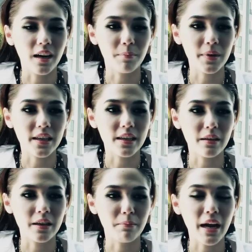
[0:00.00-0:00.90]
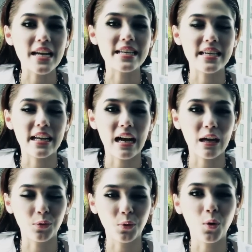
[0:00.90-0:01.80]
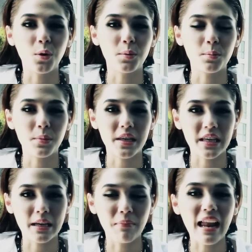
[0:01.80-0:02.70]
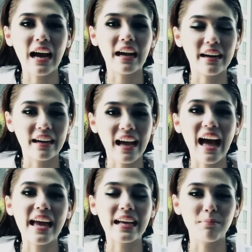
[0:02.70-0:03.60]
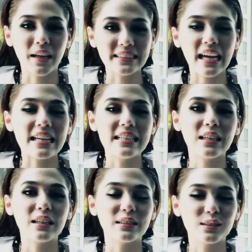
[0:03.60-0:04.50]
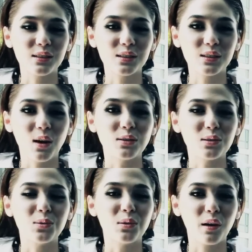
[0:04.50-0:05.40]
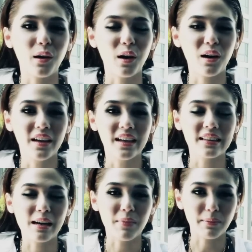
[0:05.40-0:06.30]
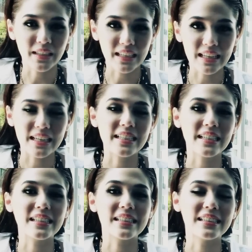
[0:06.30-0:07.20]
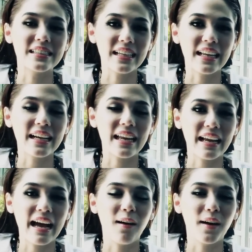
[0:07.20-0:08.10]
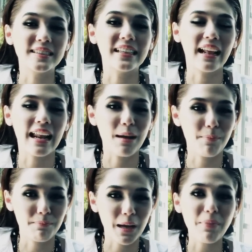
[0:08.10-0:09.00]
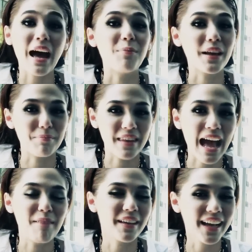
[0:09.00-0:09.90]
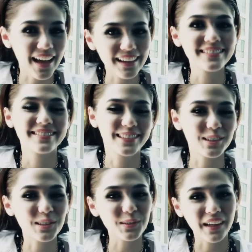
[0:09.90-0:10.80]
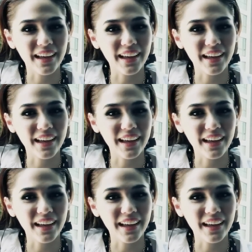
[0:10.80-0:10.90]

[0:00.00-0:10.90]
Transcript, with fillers: ปีใหม่นี้นะคะทุกๆคนมีกำลังกายกำลังใจที่จะต่อสู้แล้วก็เตรียมรับสิ่งดีๆ ที่จะเกิดขึ้นกันละกันค่ะขอให้สิ่งร้ายๆพัดผ่านไปกับน้ำนะคะ สู้ๆ